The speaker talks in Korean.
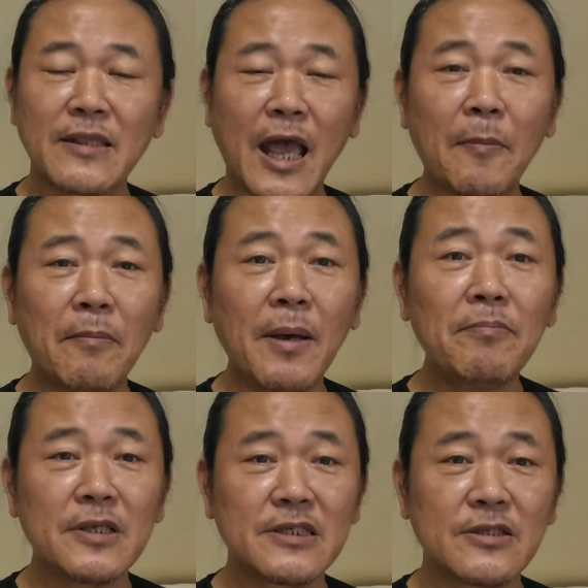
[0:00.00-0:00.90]

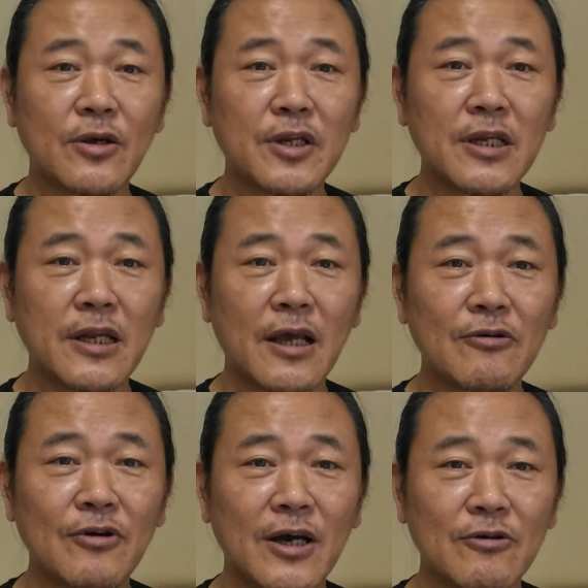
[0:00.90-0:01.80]
낭만
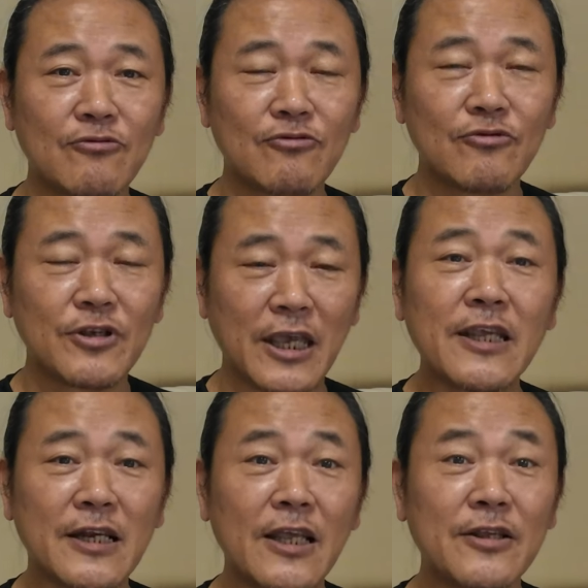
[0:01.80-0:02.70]
미스터리라고 하고
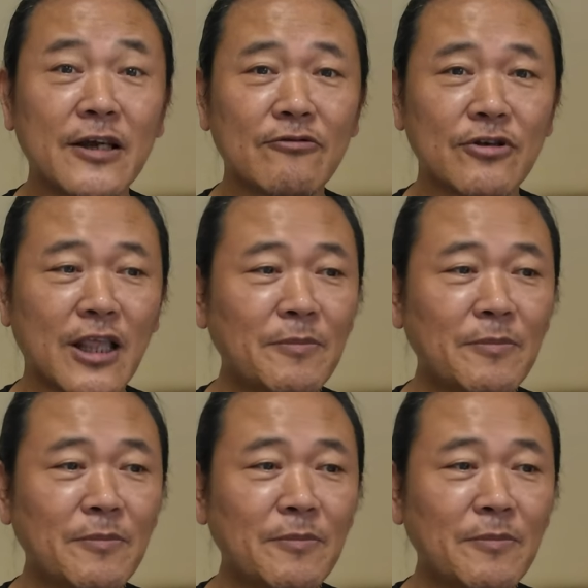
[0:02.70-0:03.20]
얘기를 하더라고요.